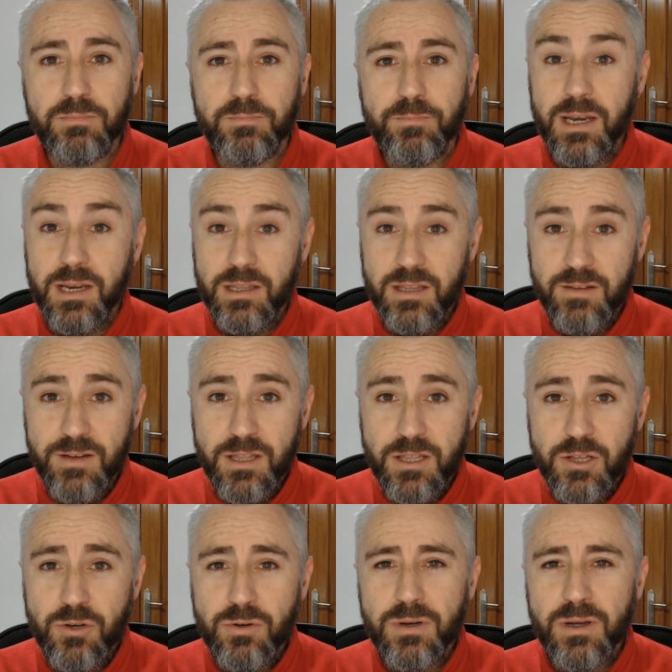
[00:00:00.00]
En este
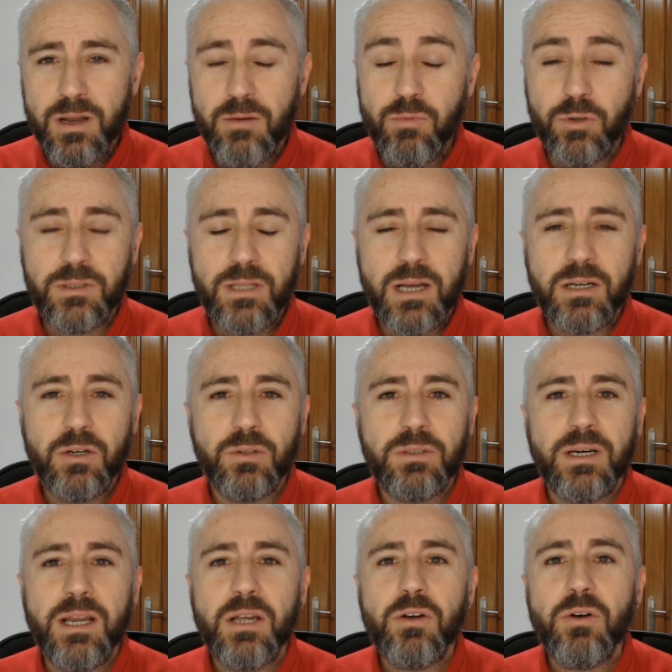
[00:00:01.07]
vídeo el book tag que os
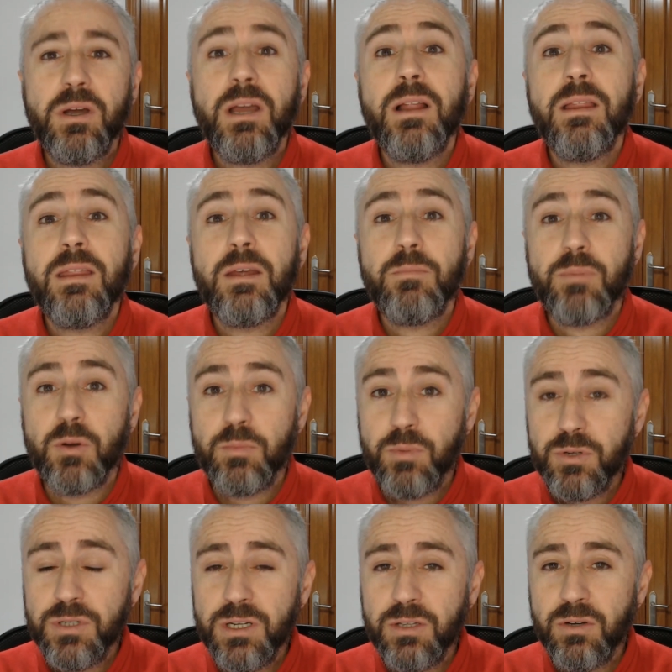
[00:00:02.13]
traigo es el de
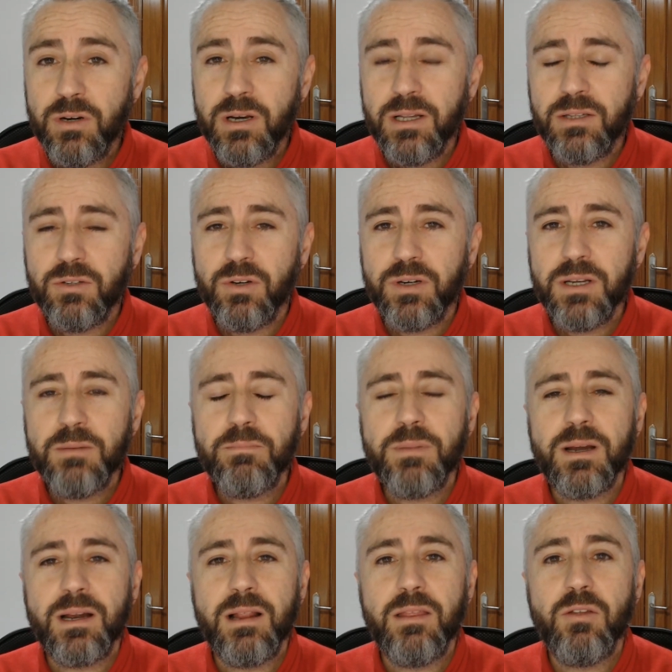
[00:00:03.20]
propósitos lectores
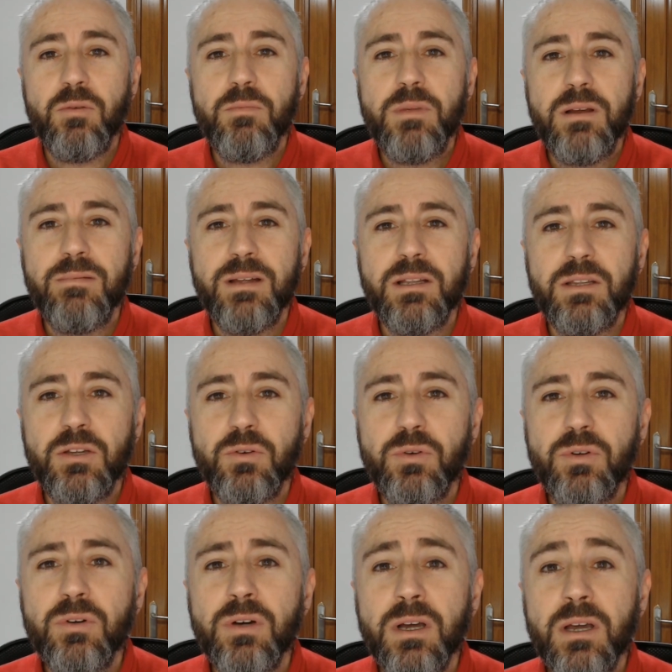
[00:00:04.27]
para el
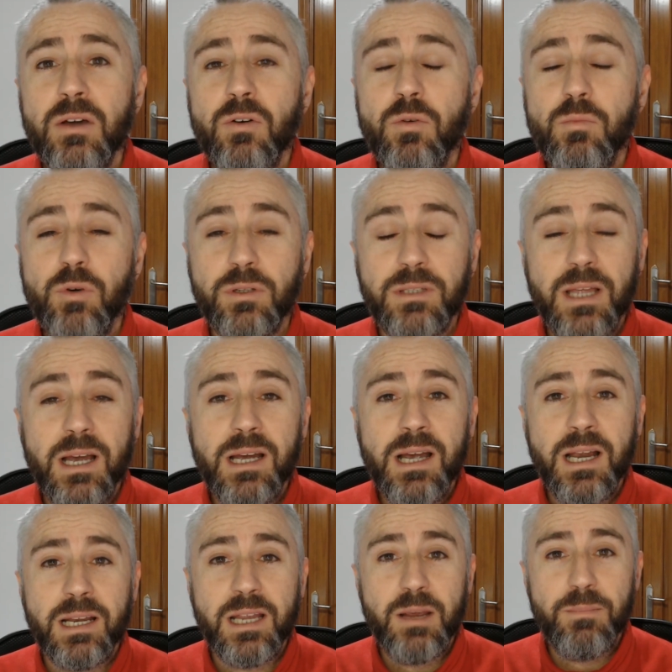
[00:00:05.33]
2021 un book tag
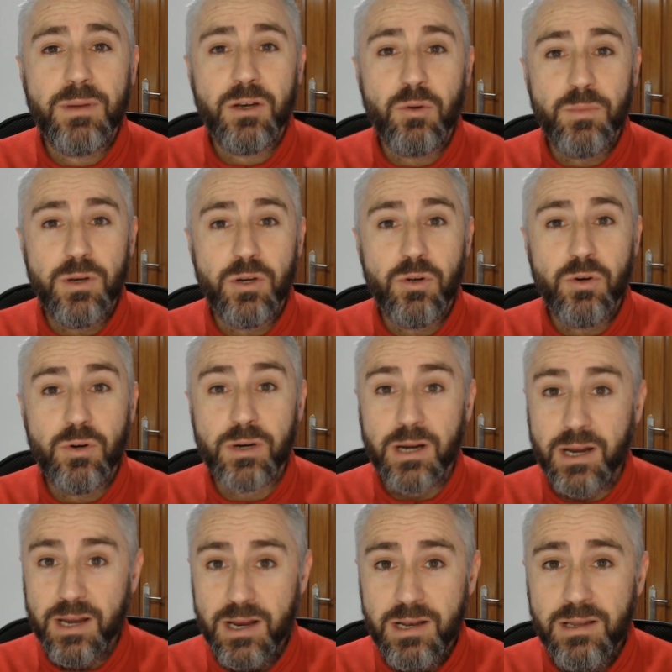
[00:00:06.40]
al que me nominó
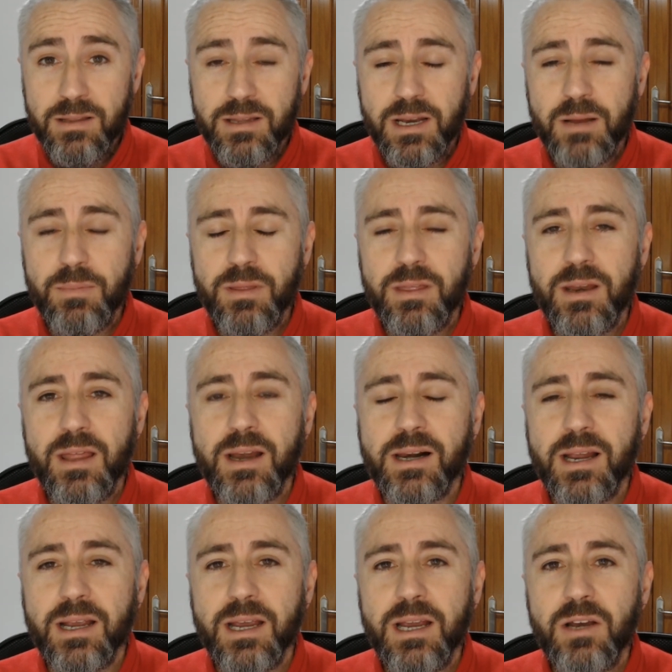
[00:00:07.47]
Raquel, de la pecera de
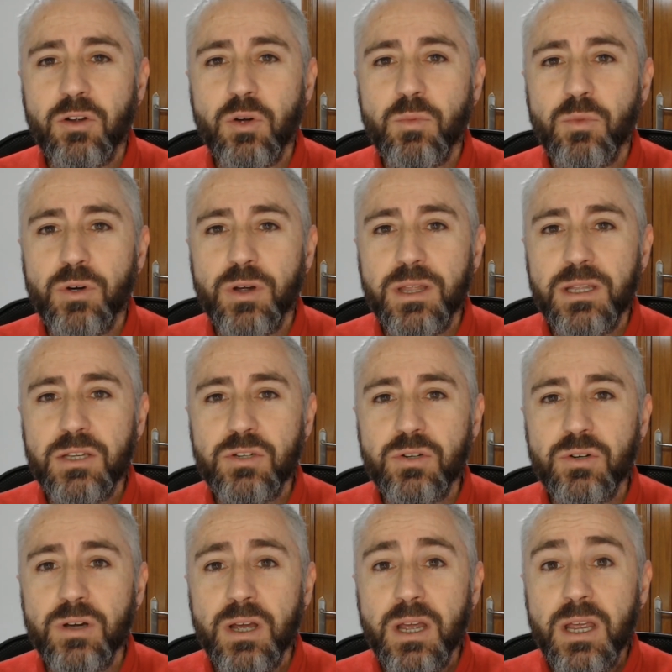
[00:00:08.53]
Raquel, como os he
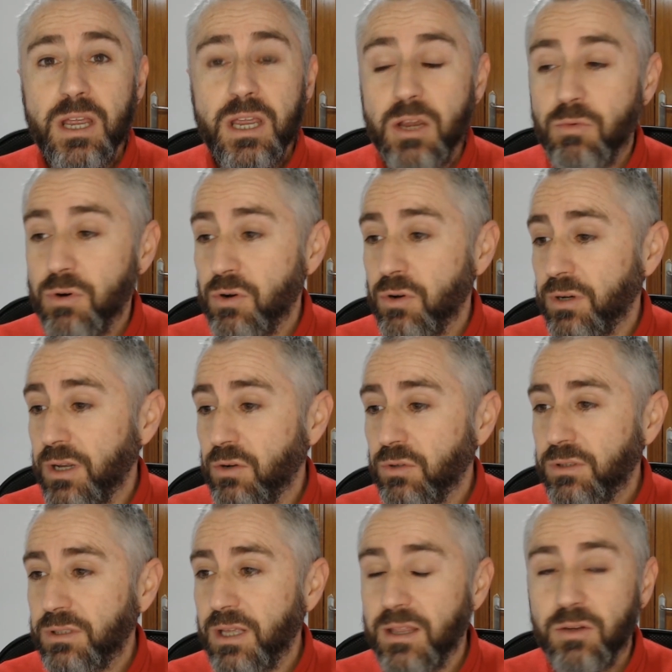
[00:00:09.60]
dicho, y bueno, que
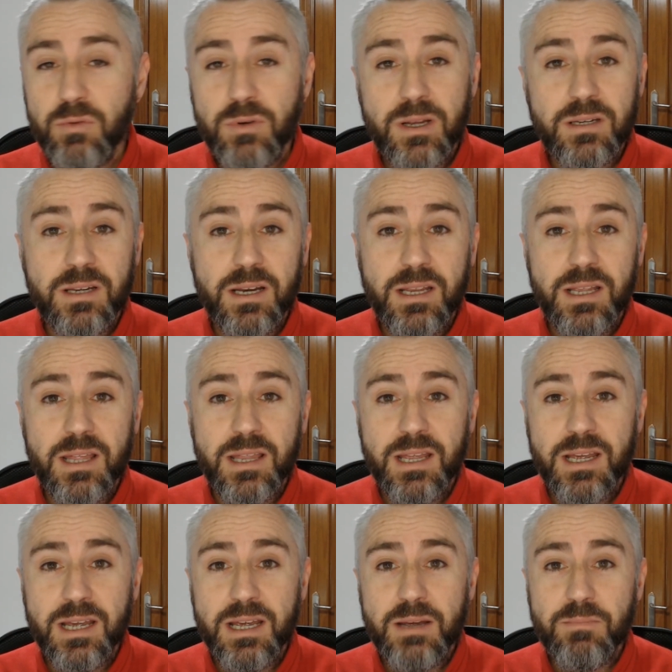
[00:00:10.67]
consta de una serie
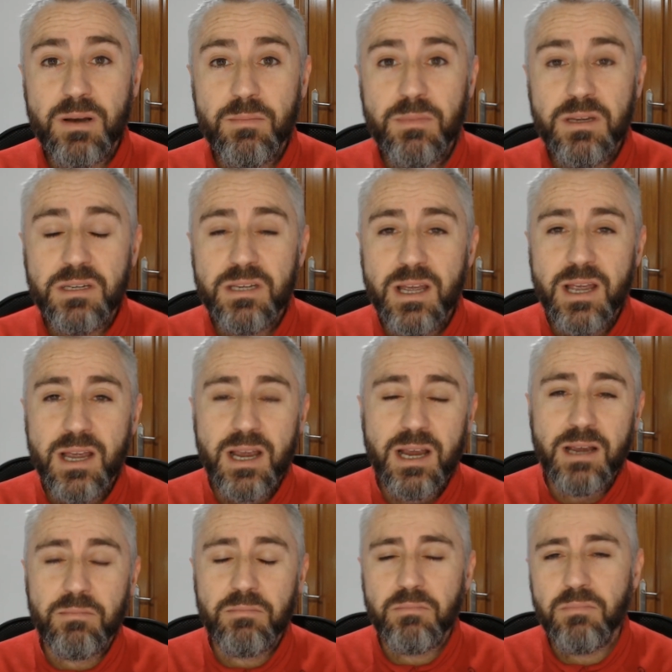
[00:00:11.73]
de premisas
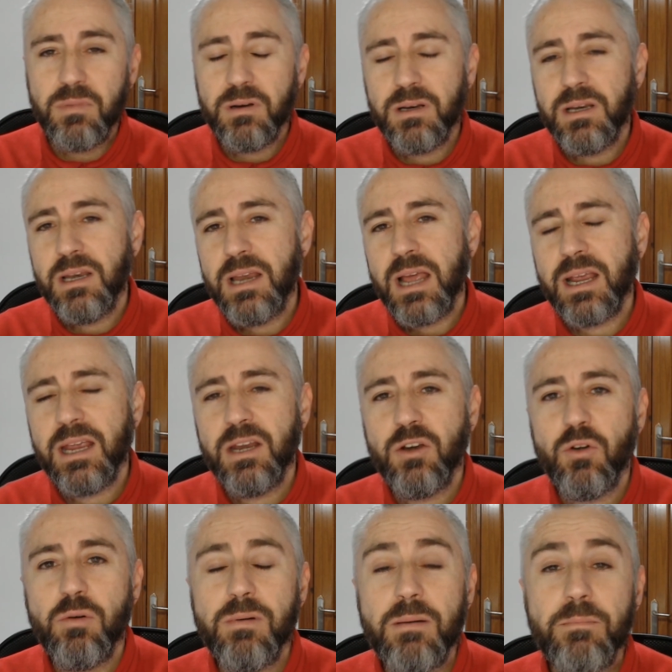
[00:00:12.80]
en la que
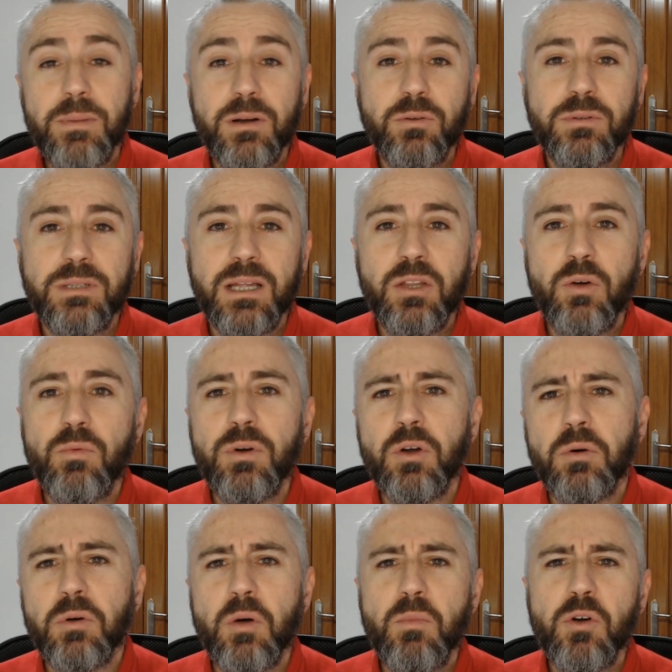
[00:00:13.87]
nos van preguntando,
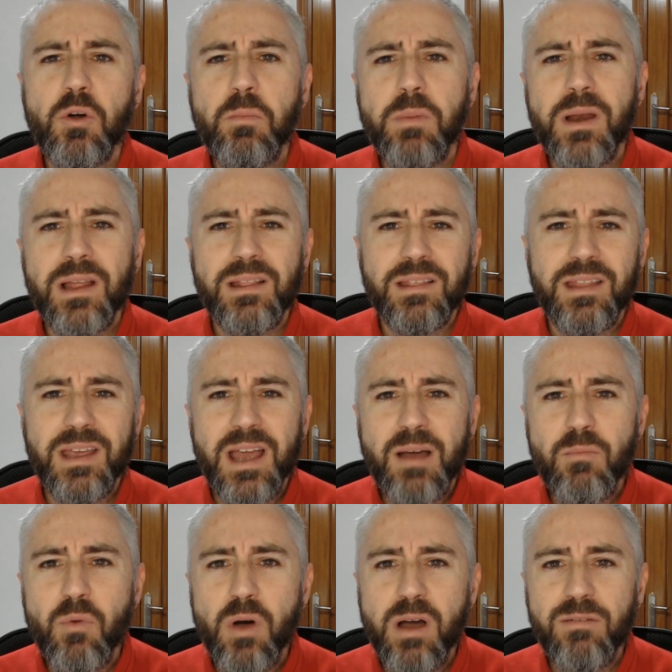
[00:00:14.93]
bueno, cómo nos
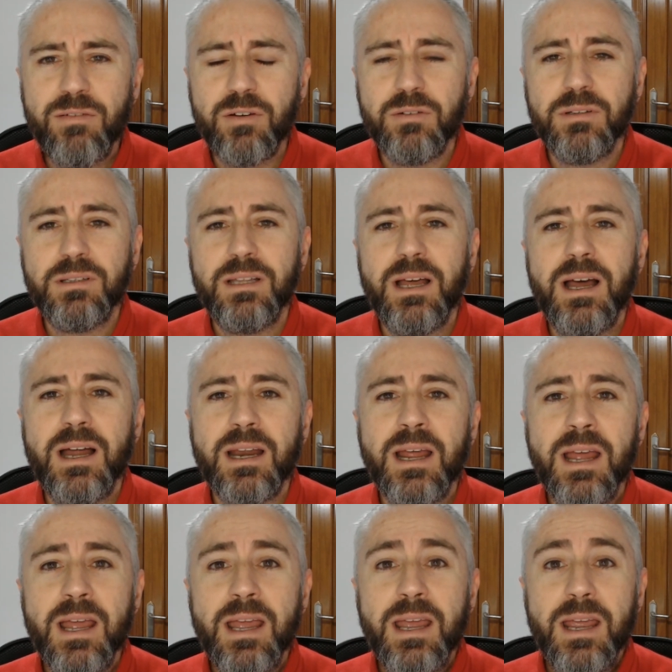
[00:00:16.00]
planteamos afrontar
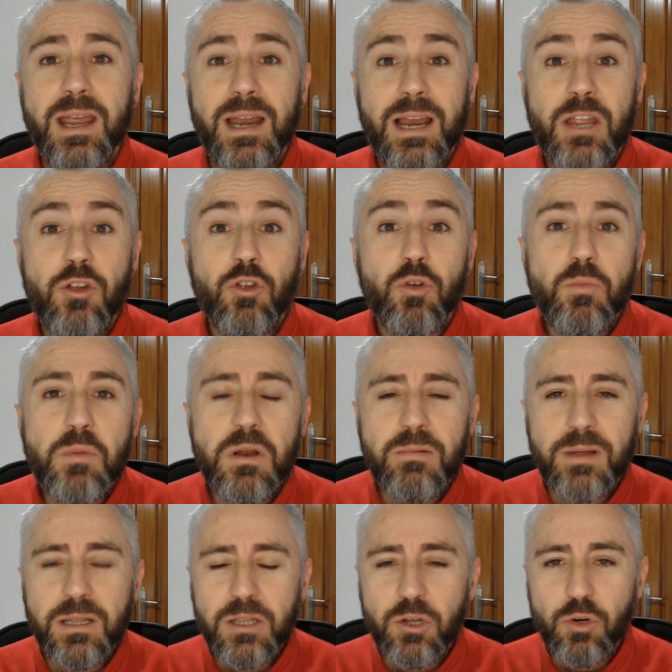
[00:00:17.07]
el año
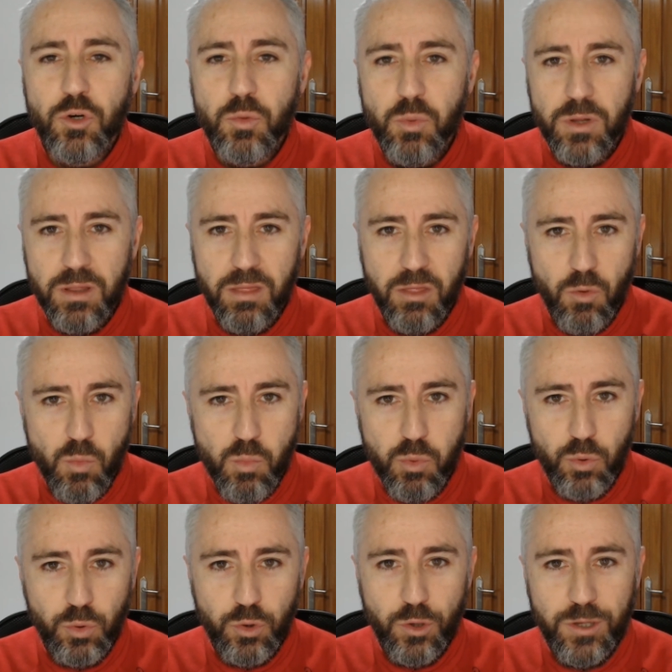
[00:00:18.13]
2021 pues desde un
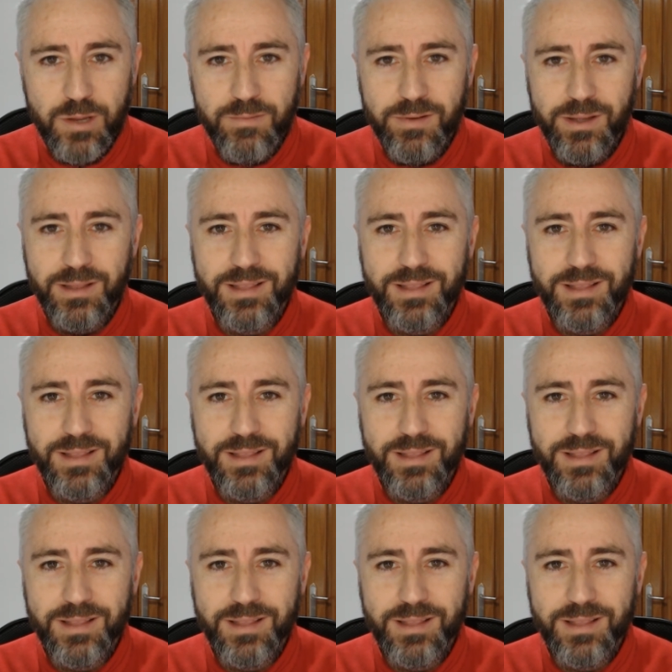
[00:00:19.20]
punto de,